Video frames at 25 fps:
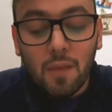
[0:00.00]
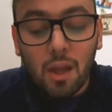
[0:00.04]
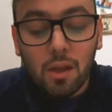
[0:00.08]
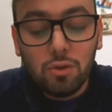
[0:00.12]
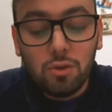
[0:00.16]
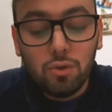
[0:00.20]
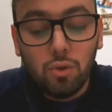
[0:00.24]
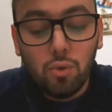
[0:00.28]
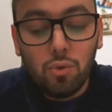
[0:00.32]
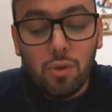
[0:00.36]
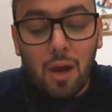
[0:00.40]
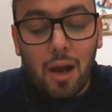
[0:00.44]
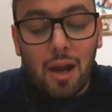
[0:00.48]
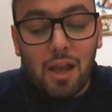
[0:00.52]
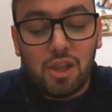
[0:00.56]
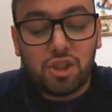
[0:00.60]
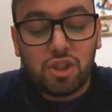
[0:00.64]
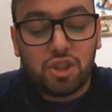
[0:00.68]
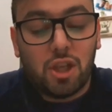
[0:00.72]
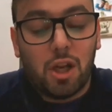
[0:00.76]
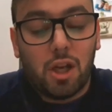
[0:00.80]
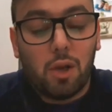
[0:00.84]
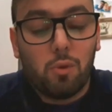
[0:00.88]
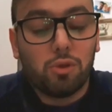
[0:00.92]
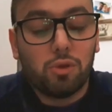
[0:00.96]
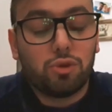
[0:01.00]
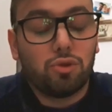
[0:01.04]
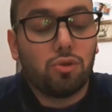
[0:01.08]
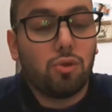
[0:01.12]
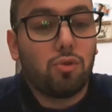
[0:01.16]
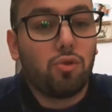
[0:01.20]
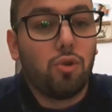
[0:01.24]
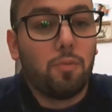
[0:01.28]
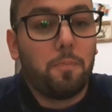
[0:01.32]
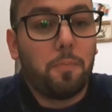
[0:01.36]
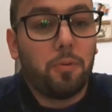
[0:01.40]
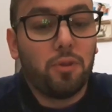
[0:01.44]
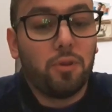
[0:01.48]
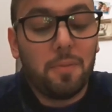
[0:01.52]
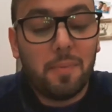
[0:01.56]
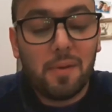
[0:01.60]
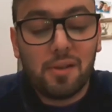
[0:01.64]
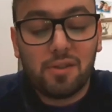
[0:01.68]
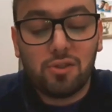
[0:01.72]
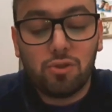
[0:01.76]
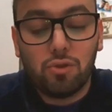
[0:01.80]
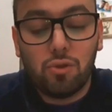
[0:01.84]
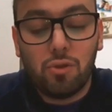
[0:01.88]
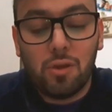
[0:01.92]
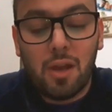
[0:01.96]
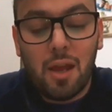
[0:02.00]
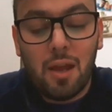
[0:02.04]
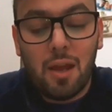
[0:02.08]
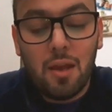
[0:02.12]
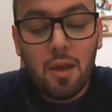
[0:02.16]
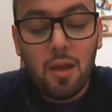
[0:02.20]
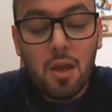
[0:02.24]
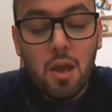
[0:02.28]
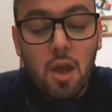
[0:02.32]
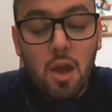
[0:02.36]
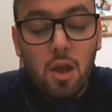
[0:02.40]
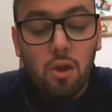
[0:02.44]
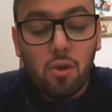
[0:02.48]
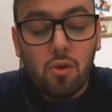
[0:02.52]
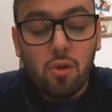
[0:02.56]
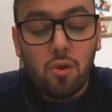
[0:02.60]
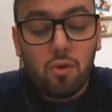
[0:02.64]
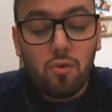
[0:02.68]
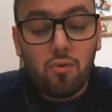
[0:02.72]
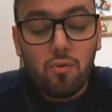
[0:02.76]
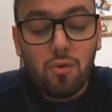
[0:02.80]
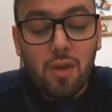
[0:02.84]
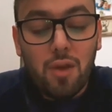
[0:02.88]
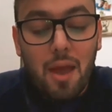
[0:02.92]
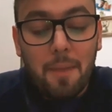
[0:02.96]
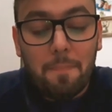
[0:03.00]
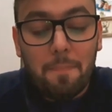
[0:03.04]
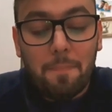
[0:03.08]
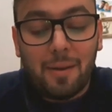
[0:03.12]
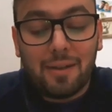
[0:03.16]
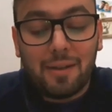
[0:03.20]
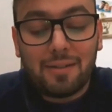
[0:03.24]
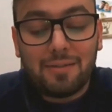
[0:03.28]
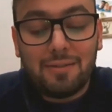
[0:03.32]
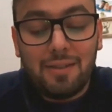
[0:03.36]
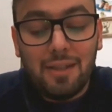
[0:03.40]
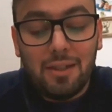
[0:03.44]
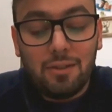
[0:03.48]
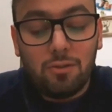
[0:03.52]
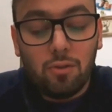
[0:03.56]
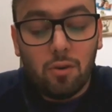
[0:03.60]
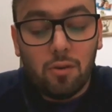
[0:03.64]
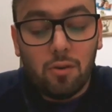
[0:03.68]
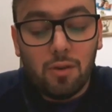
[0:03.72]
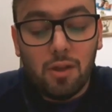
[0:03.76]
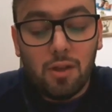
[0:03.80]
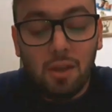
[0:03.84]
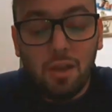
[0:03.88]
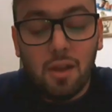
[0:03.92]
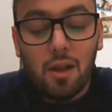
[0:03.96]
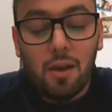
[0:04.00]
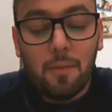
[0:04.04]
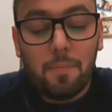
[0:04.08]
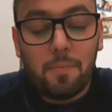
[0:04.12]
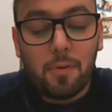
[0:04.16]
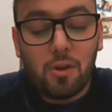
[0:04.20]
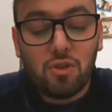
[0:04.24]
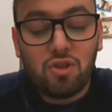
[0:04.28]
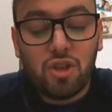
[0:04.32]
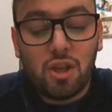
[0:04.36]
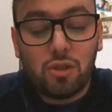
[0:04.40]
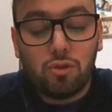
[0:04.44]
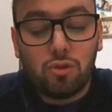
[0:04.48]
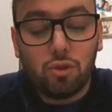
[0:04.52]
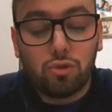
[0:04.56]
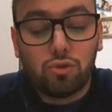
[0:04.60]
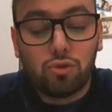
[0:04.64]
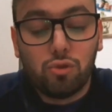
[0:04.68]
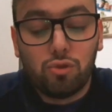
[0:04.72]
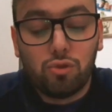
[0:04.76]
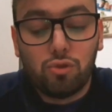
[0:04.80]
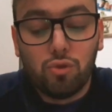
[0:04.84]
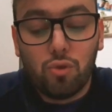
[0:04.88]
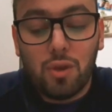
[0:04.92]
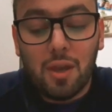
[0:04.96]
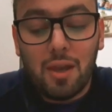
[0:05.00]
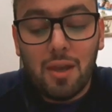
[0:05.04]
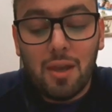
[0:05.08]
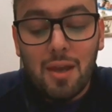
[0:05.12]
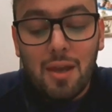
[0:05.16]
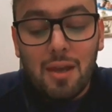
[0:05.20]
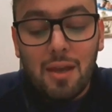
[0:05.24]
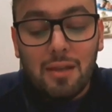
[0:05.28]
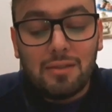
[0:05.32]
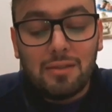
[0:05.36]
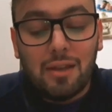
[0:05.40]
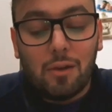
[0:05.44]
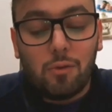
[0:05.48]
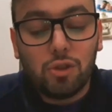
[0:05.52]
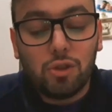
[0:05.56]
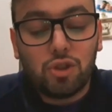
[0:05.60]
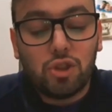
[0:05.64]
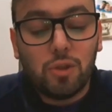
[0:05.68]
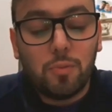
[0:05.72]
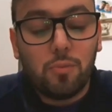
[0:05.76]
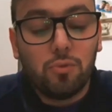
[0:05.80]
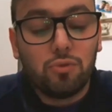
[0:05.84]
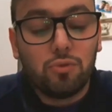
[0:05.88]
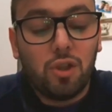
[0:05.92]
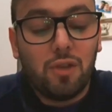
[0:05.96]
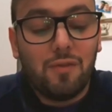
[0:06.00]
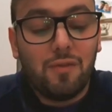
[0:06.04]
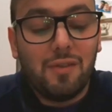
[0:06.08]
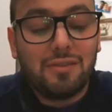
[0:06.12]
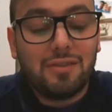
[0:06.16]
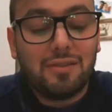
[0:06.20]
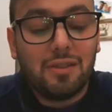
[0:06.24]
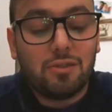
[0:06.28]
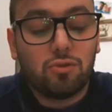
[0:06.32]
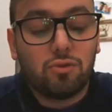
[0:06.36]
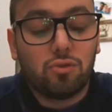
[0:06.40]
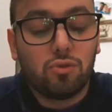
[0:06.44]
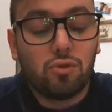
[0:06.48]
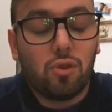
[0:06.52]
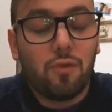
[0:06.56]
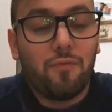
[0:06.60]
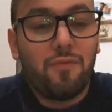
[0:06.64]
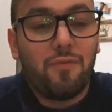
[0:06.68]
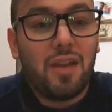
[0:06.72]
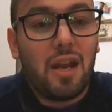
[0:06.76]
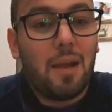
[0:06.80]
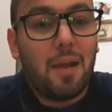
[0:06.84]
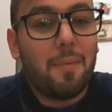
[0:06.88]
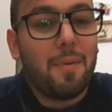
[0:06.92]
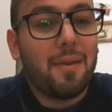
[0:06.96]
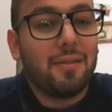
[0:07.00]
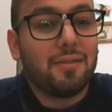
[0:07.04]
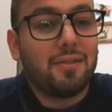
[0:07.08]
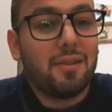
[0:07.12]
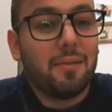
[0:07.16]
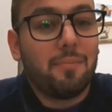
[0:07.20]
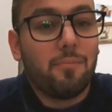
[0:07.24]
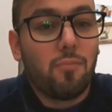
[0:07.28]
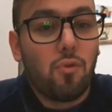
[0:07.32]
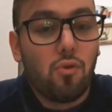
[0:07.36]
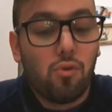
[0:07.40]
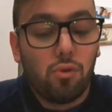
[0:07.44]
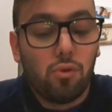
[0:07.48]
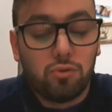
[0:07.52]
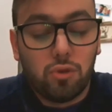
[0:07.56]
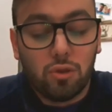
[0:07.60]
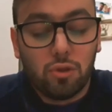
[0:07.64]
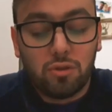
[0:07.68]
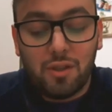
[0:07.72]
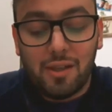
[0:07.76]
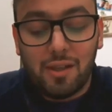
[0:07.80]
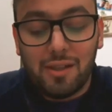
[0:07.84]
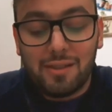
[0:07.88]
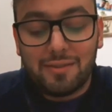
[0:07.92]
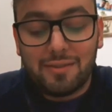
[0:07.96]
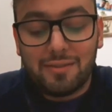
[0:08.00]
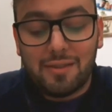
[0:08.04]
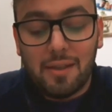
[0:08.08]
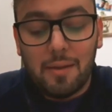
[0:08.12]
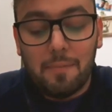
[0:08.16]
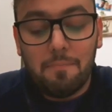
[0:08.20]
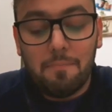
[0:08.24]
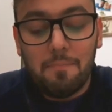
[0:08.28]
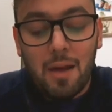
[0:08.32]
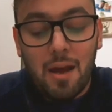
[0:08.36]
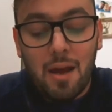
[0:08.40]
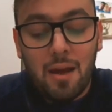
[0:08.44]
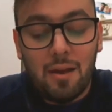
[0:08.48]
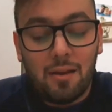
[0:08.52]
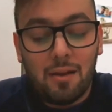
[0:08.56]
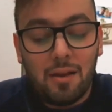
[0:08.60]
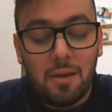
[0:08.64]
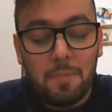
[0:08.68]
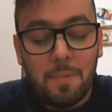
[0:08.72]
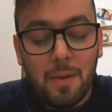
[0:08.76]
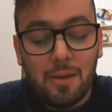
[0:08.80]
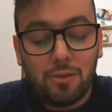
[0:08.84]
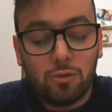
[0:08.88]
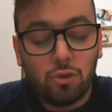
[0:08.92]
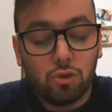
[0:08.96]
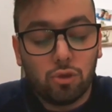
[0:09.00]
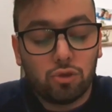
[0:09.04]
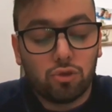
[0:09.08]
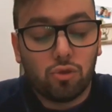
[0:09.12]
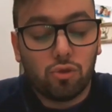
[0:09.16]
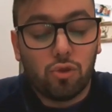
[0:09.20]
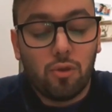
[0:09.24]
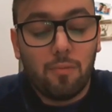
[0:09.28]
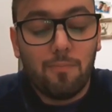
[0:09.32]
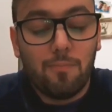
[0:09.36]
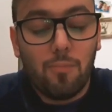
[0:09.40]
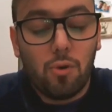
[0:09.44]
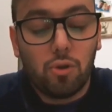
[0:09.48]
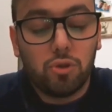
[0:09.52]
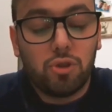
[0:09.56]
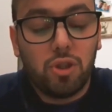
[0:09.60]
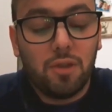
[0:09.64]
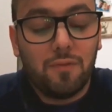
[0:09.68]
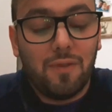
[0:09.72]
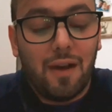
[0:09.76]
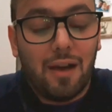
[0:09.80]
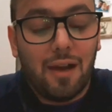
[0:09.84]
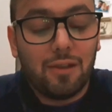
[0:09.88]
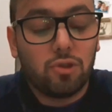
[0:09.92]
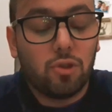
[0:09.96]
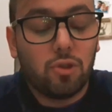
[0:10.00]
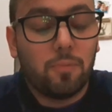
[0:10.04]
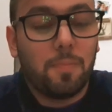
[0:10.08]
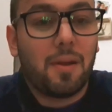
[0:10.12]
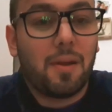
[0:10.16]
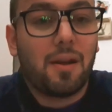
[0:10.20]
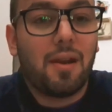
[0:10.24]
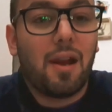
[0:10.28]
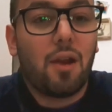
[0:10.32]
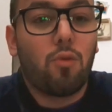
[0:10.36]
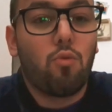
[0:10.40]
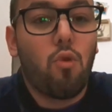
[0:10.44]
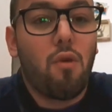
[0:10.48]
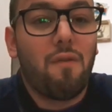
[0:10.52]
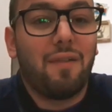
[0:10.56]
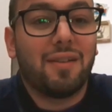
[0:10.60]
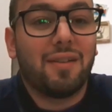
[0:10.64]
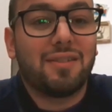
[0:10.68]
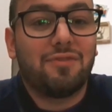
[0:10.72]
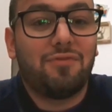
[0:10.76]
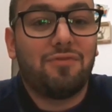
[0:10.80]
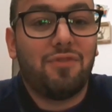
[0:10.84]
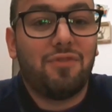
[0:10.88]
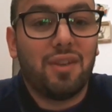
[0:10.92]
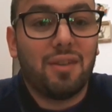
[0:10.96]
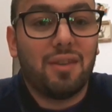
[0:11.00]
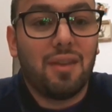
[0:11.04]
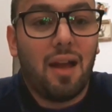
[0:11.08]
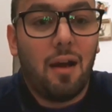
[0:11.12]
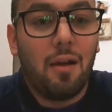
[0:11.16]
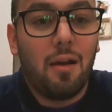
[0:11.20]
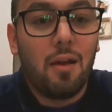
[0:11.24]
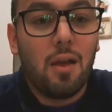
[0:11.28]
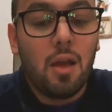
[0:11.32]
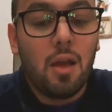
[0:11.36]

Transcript: Dura lasciare questo gruppo di persone con cui è partito il progetto Suzuki, da questo punto di vista sono veramente molto triste, ma ripeto sono motivato per la nuova sfida,